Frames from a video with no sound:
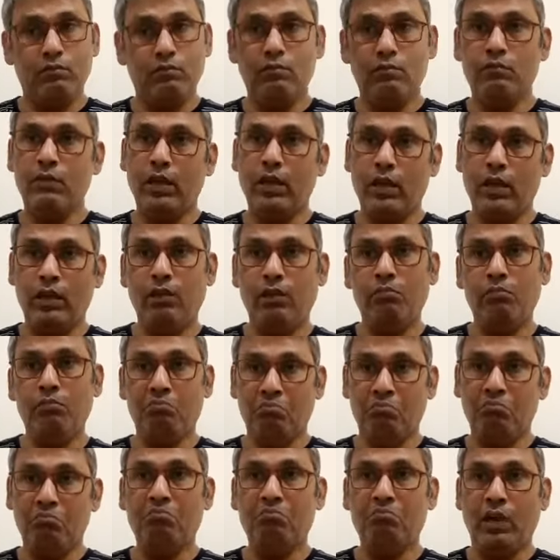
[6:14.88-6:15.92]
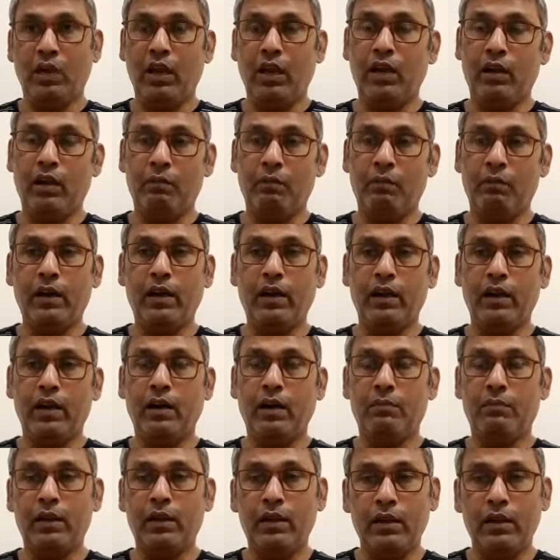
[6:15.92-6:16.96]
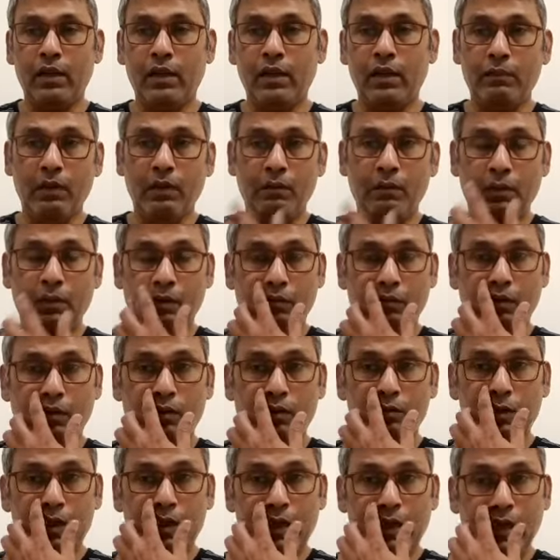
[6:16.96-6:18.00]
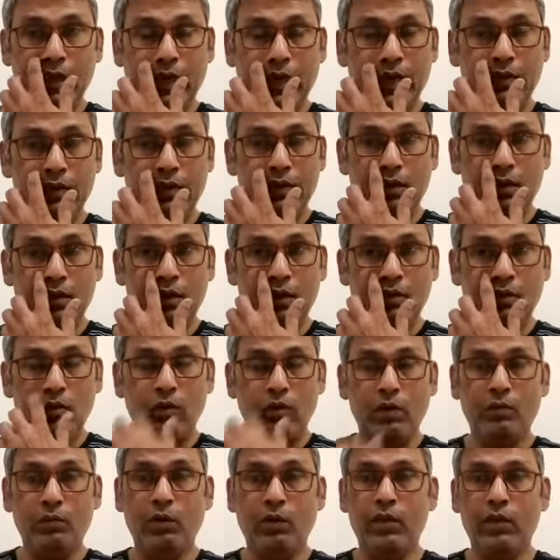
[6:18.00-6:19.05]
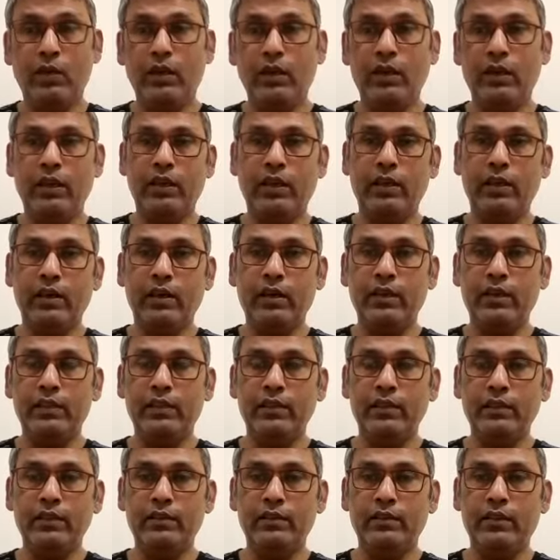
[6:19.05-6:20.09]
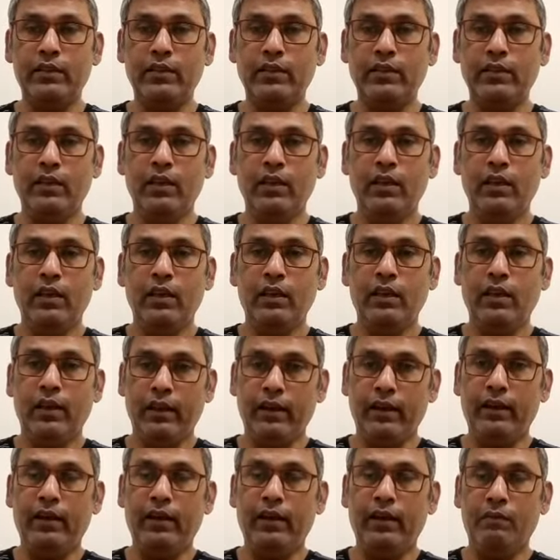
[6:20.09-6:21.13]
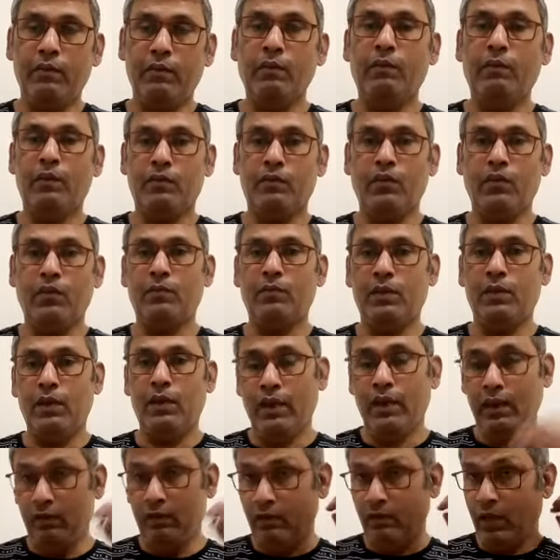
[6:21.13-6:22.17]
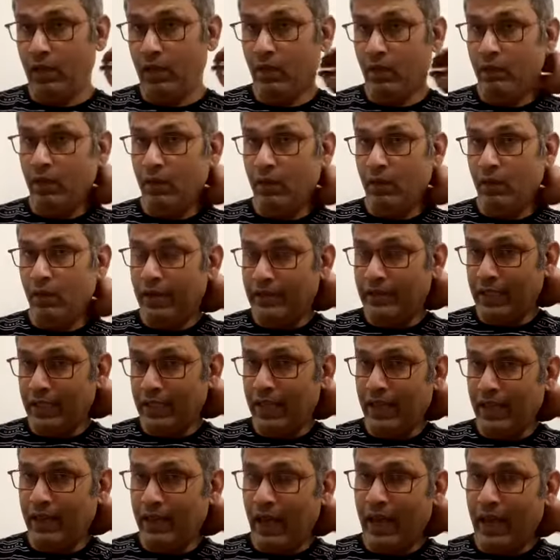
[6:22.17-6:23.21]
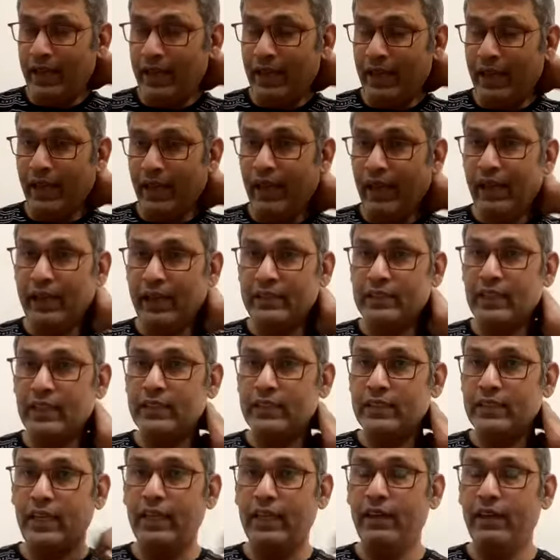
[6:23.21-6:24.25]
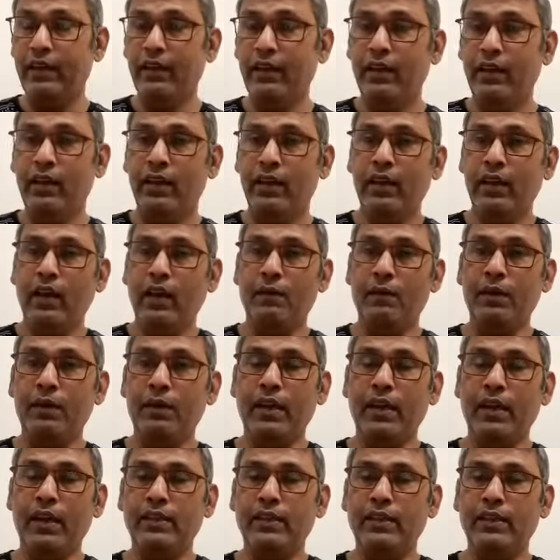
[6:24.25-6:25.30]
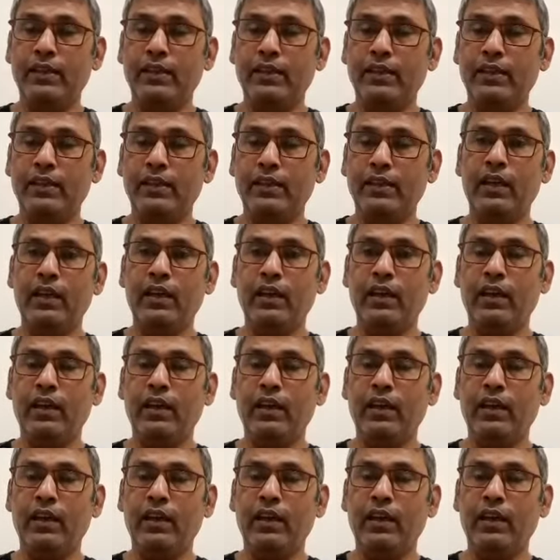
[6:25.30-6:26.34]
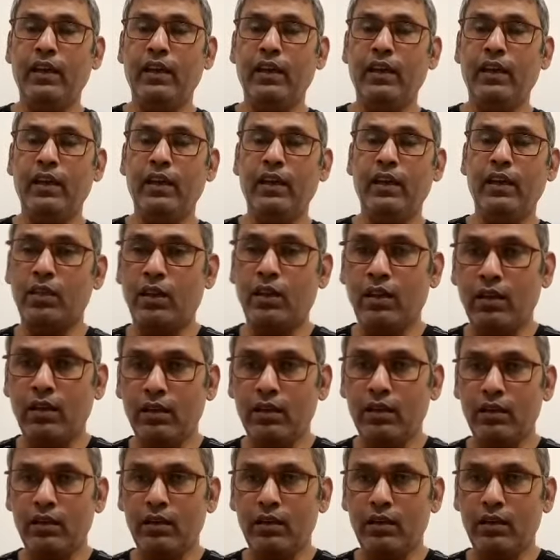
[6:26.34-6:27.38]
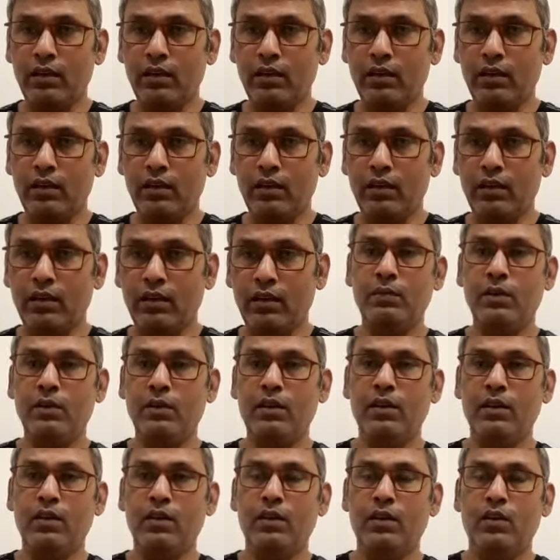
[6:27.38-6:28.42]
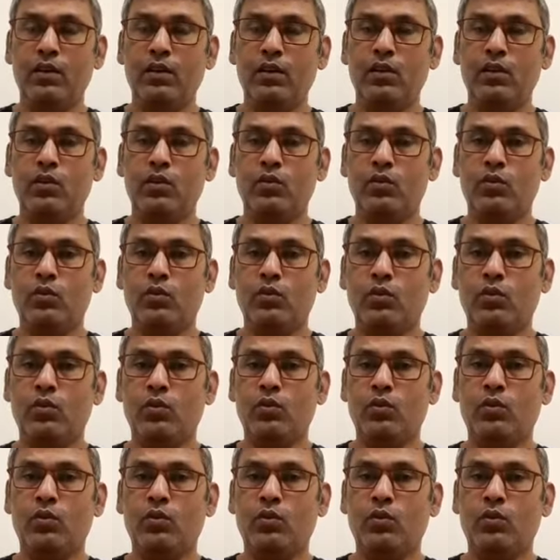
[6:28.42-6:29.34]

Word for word: लेकिन मानना पड़ेगा आपने टीम ने परफॉर्म किया है चले थोड़ी बहुत एलियन कंडीशन थी लेकिन टीम हम्म। ने परफॉर्म किया है मतलब चले आगे के लिए अच्छा साइन है अभी एक साल नहीं है दस महीने के अंदर अंदर दूसरा टी ट्वेंटी वर्ल्ड कप तो